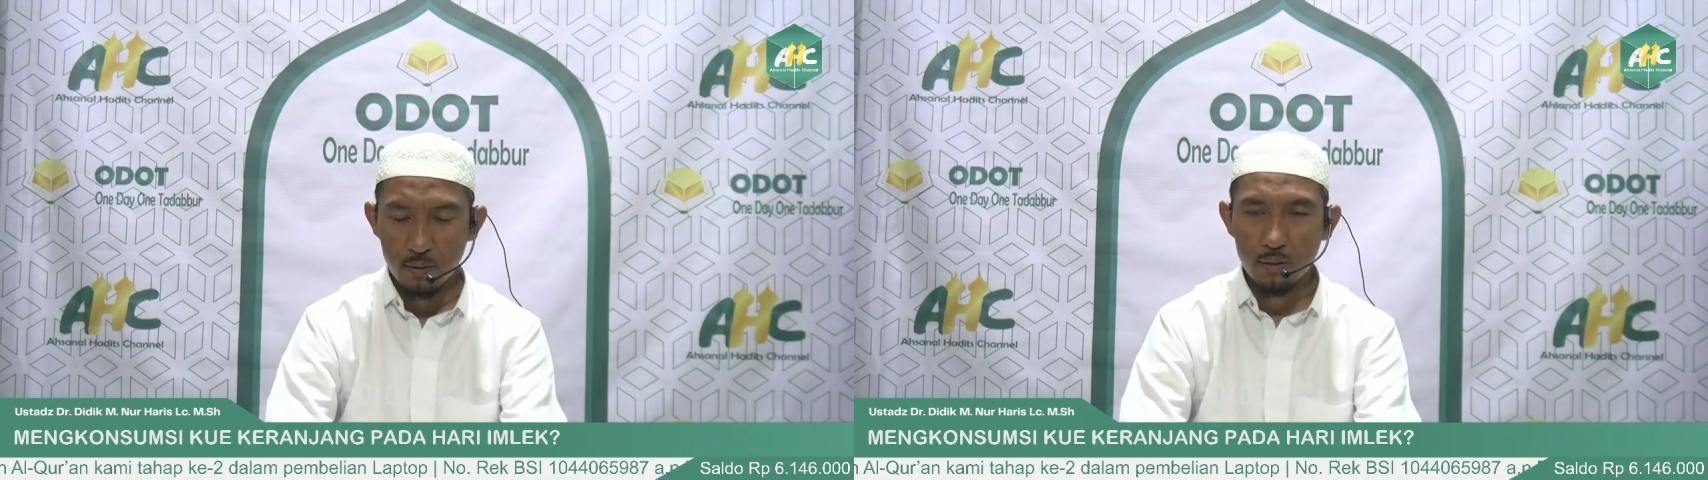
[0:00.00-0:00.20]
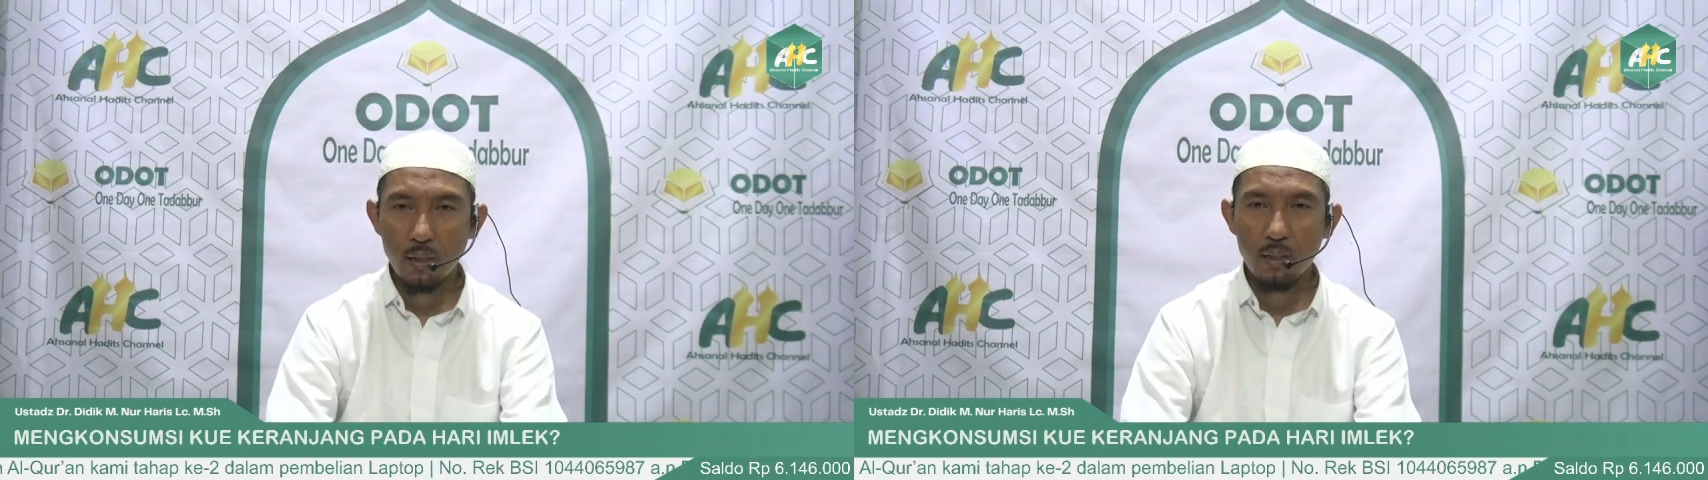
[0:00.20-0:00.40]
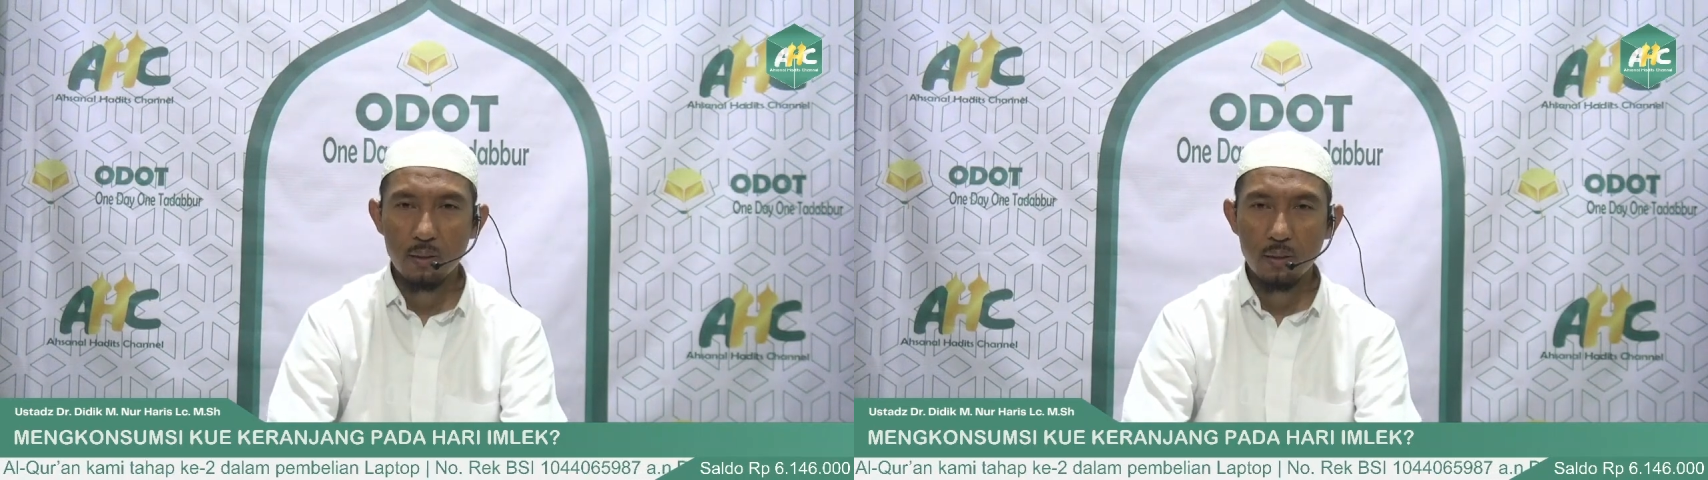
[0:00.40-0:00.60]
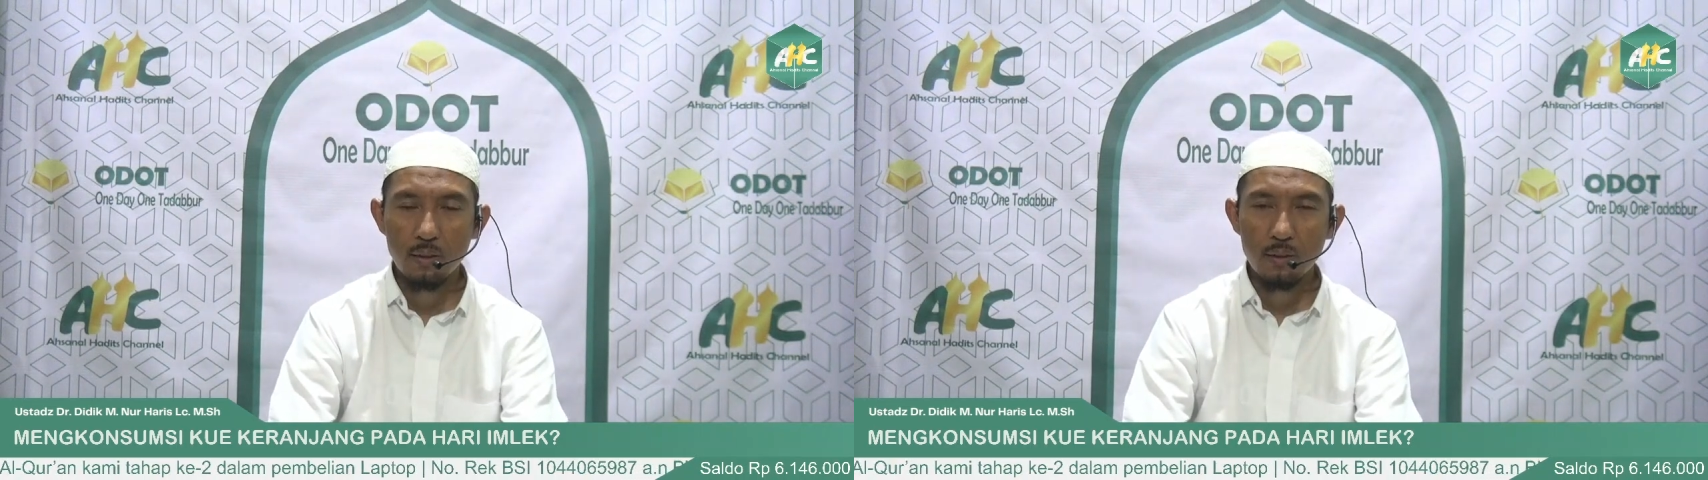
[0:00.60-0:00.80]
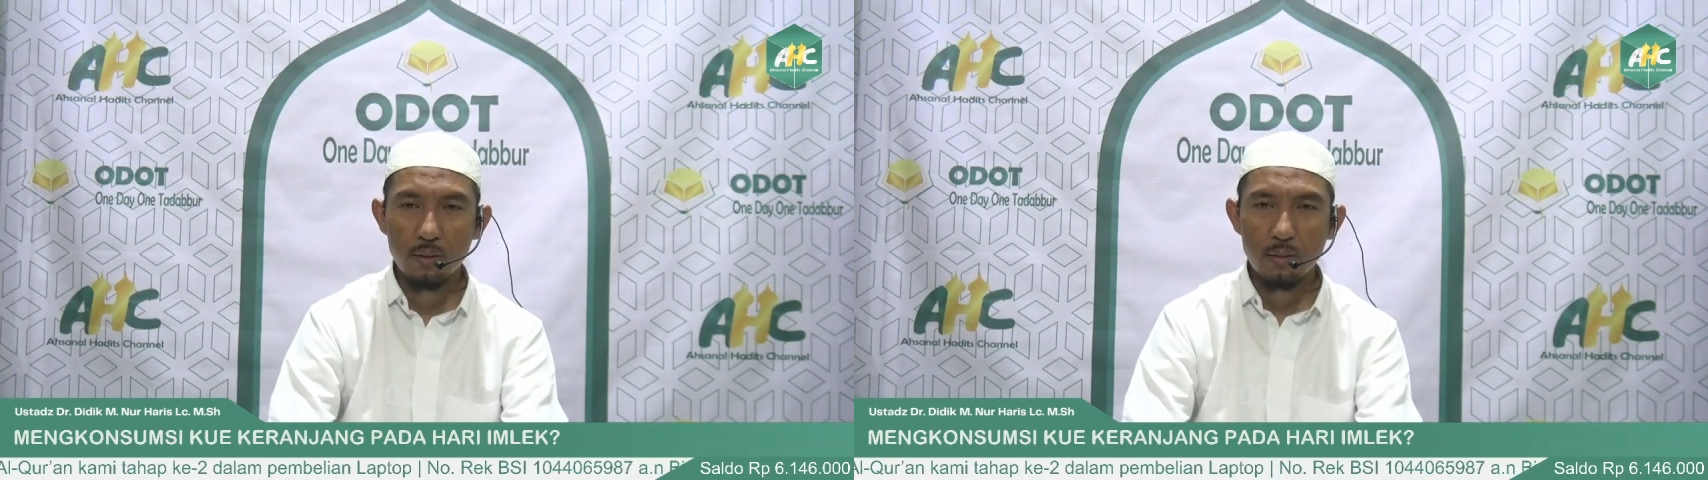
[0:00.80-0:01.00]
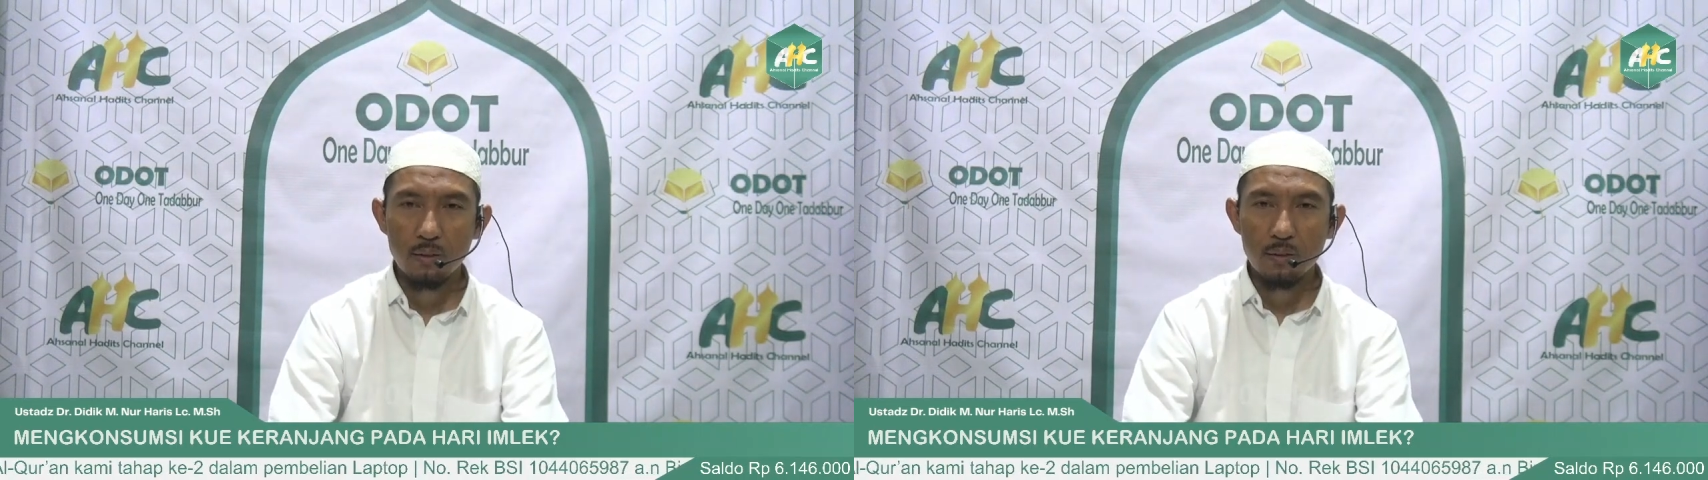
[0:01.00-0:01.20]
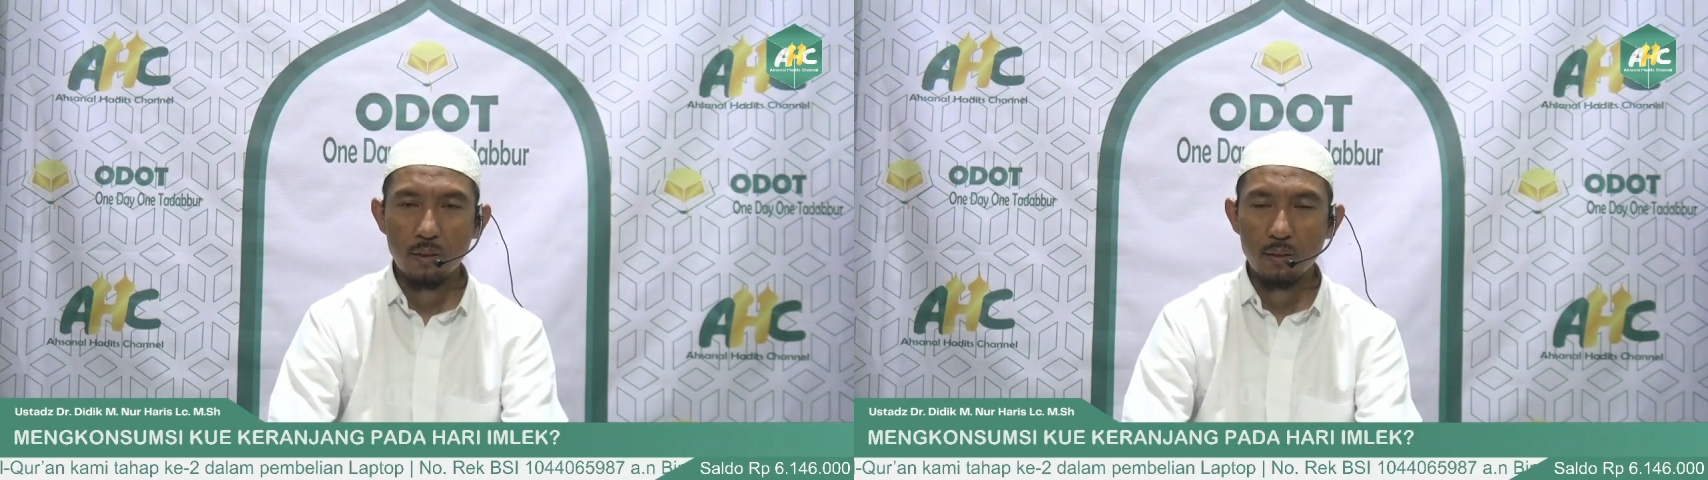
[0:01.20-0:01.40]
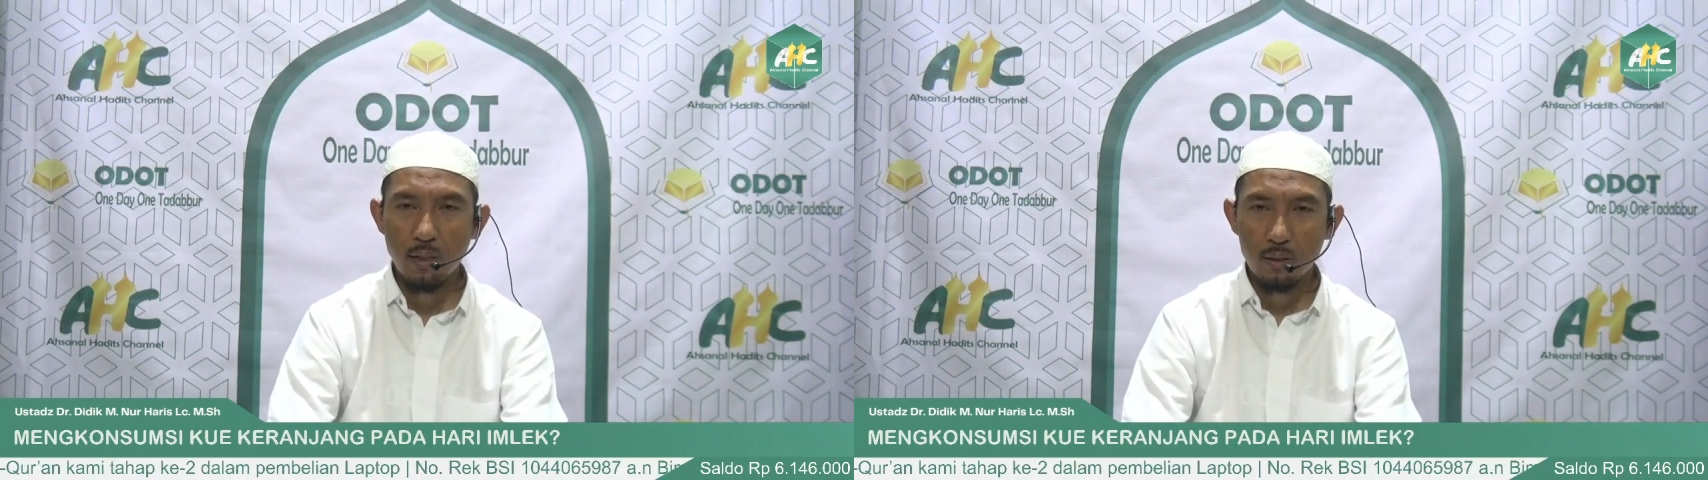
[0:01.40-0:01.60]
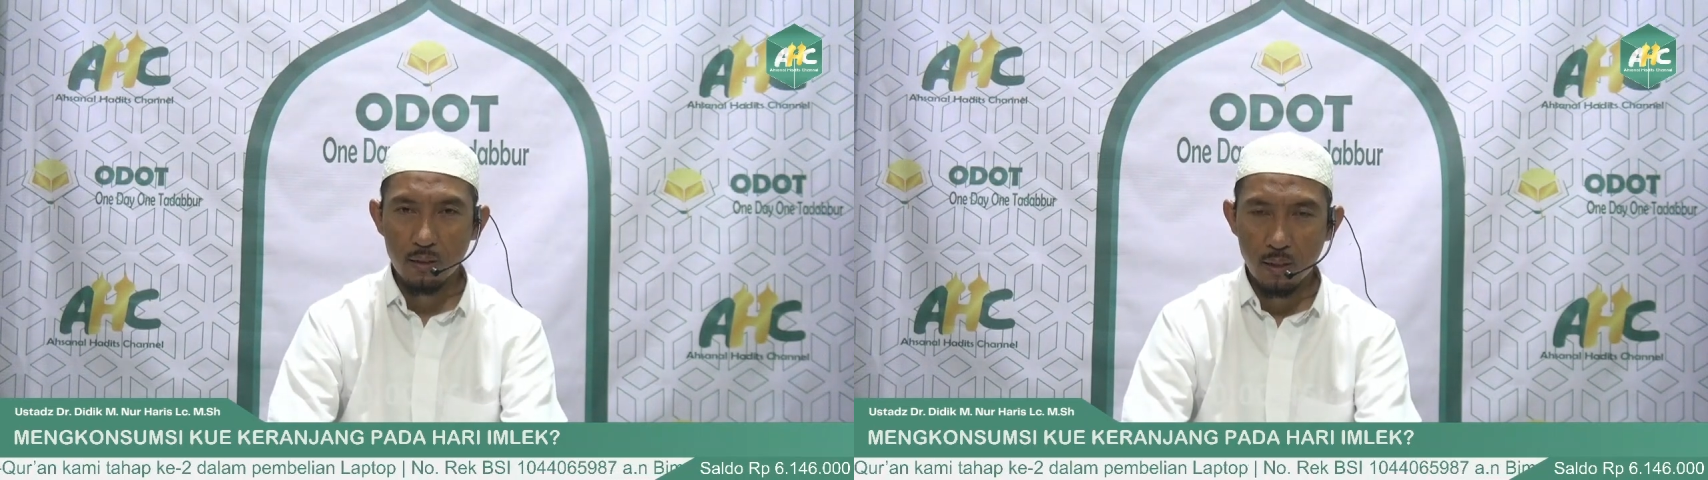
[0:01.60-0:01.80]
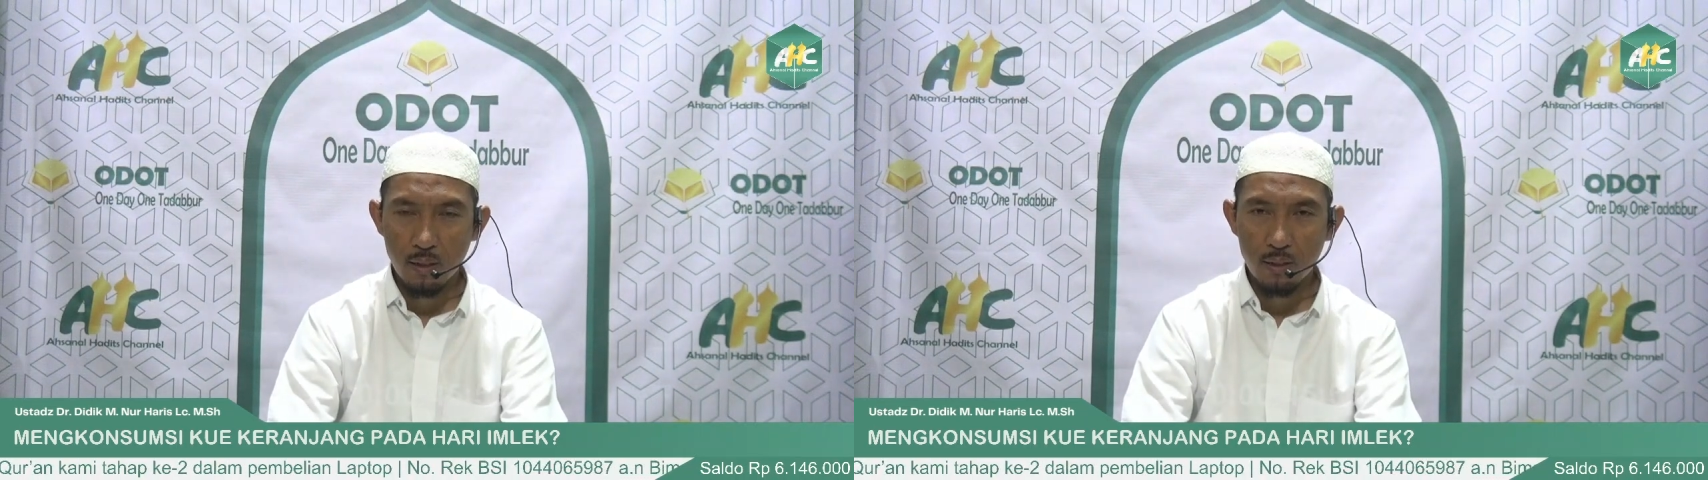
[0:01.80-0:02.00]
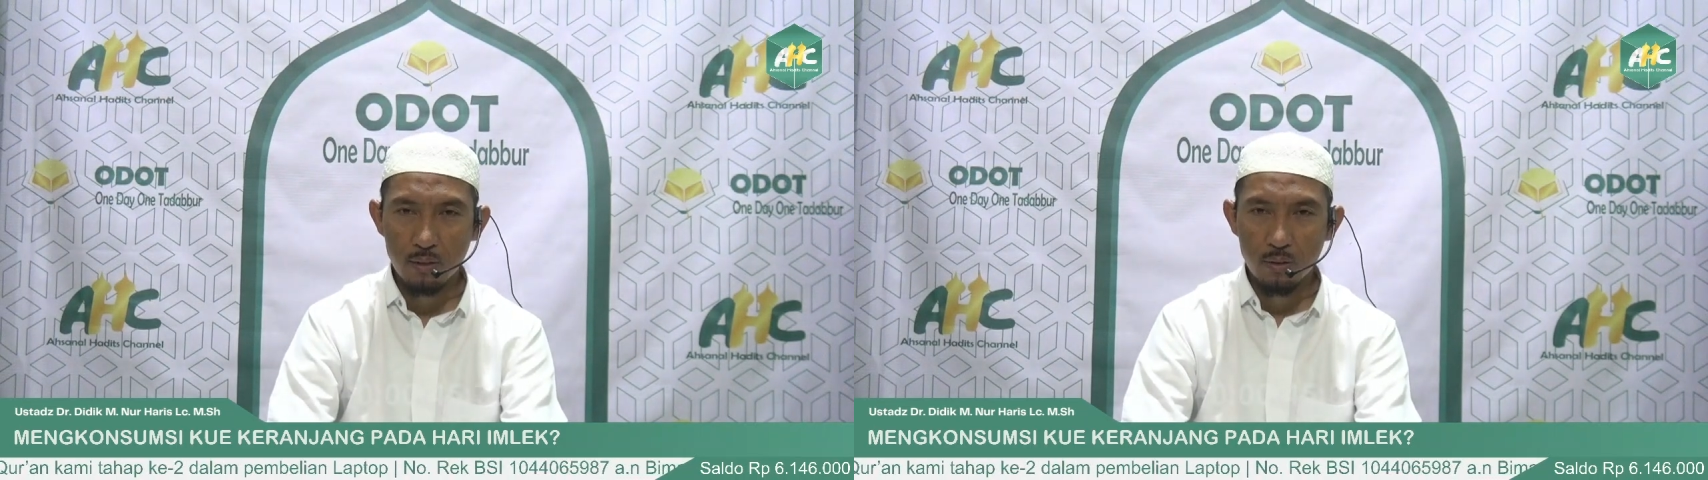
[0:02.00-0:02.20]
dari tetangga